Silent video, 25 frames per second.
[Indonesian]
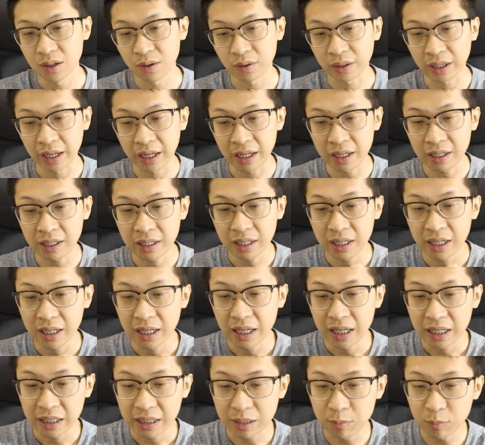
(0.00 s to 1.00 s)
Oke. Okay.
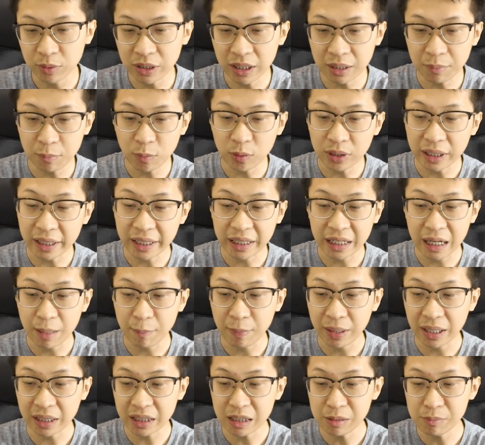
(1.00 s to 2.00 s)
Kemudian mau naikin
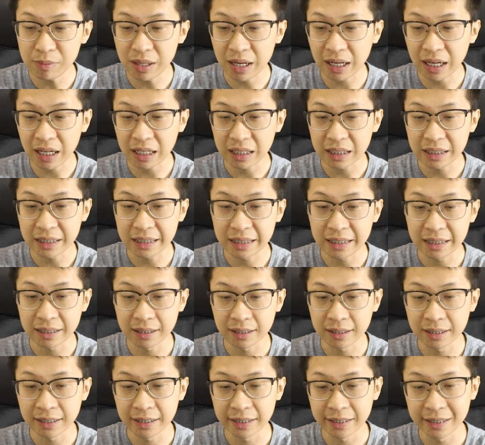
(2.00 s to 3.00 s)
apa lagi bang kali ini?
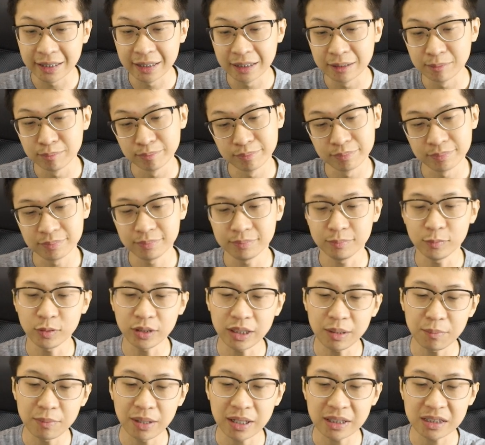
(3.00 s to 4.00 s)
Um,
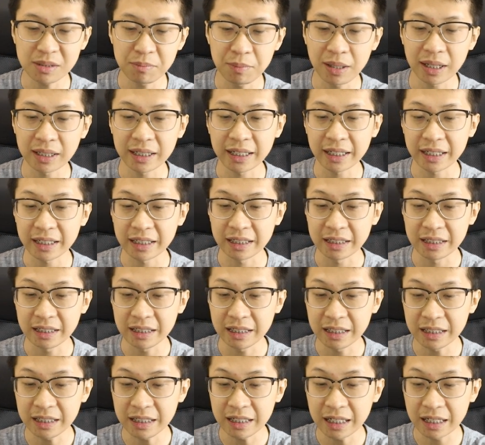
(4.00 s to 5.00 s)
mungkin bang Eci bakal naikin
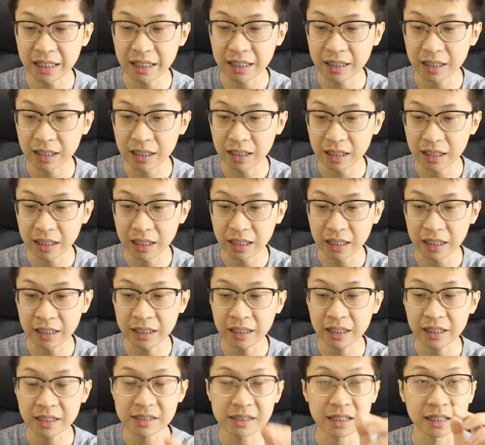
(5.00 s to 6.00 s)
ini. Ini
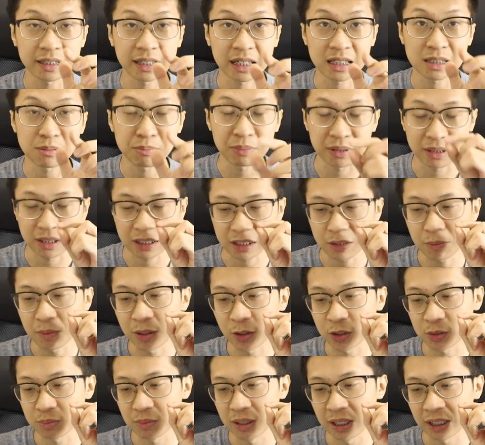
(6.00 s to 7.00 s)
increase attack speed itu
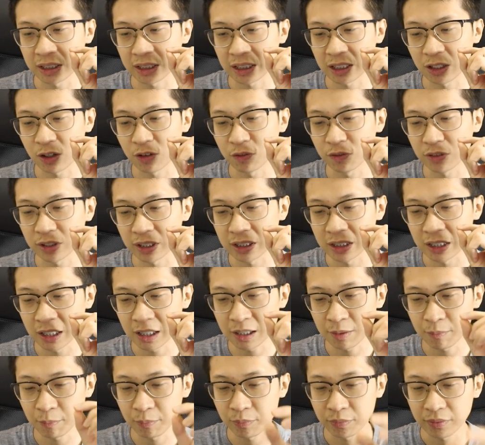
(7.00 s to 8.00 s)
bagus banget
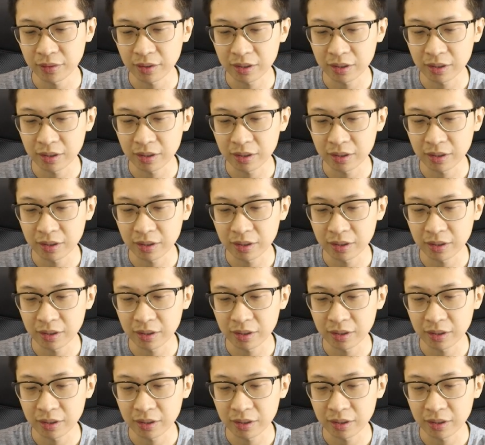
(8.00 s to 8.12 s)
recovery-nya